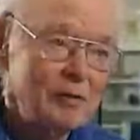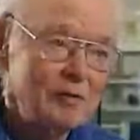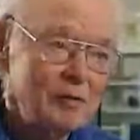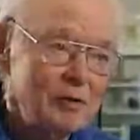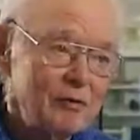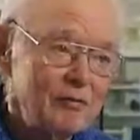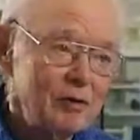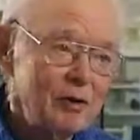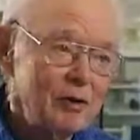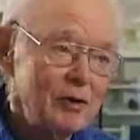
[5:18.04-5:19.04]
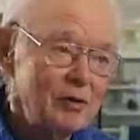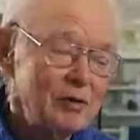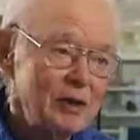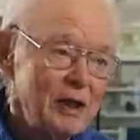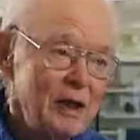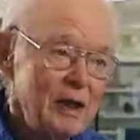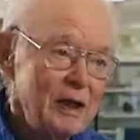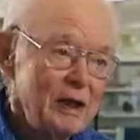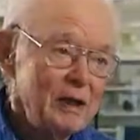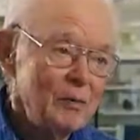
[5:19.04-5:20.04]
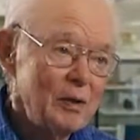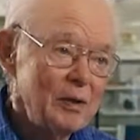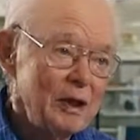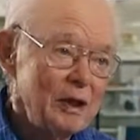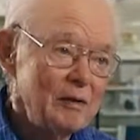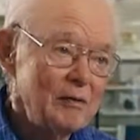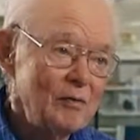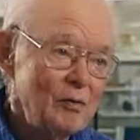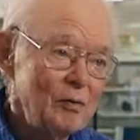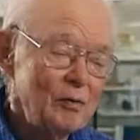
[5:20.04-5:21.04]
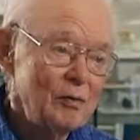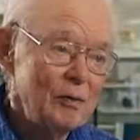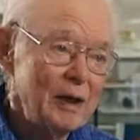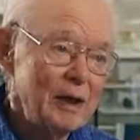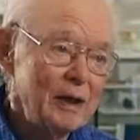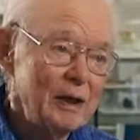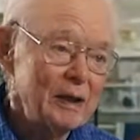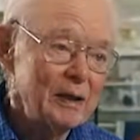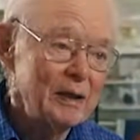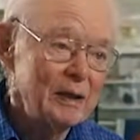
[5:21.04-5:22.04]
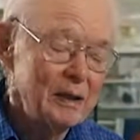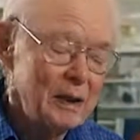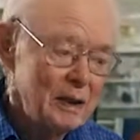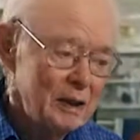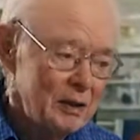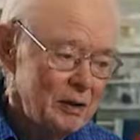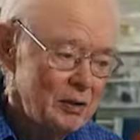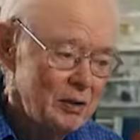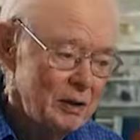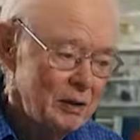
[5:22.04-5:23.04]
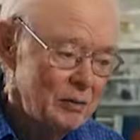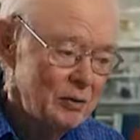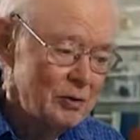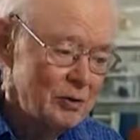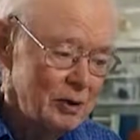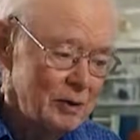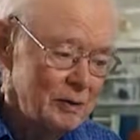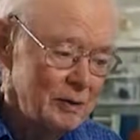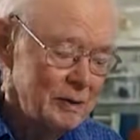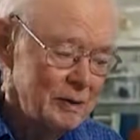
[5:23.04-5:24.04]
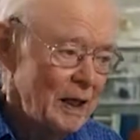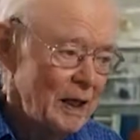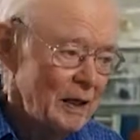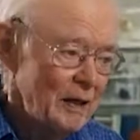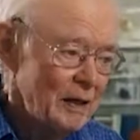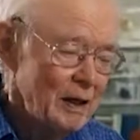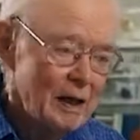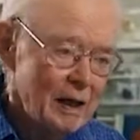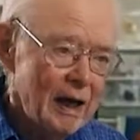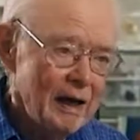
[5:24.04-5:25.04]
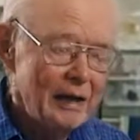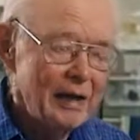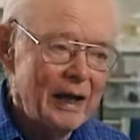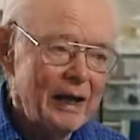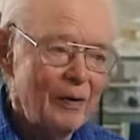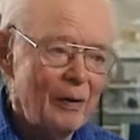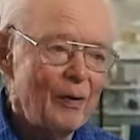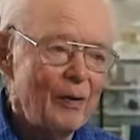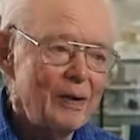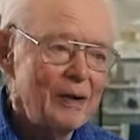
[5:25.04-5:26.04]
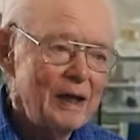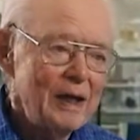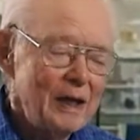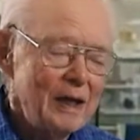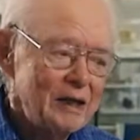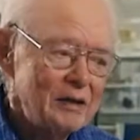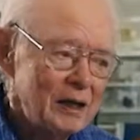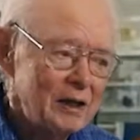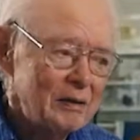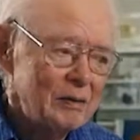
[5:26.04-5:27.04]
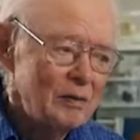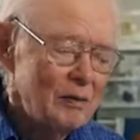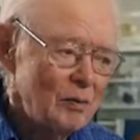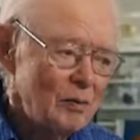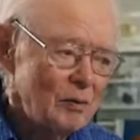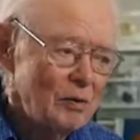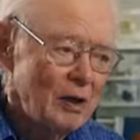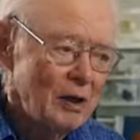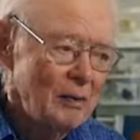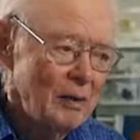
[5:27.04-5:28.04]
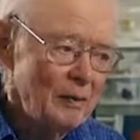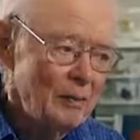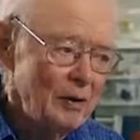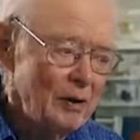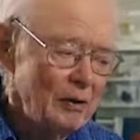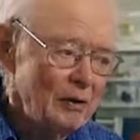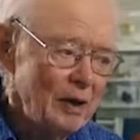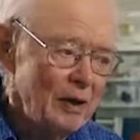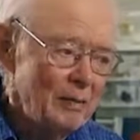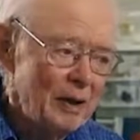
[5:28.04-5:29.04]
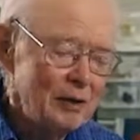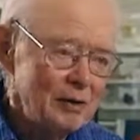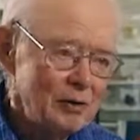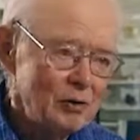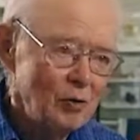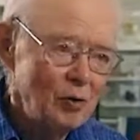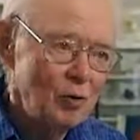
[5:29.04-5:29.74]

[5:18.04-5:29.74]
над космическим аппаратом несколько лет, и вот однажды зазвонил телефон. «Мы хотим дать ваше имя солнечному зонду». Он назывался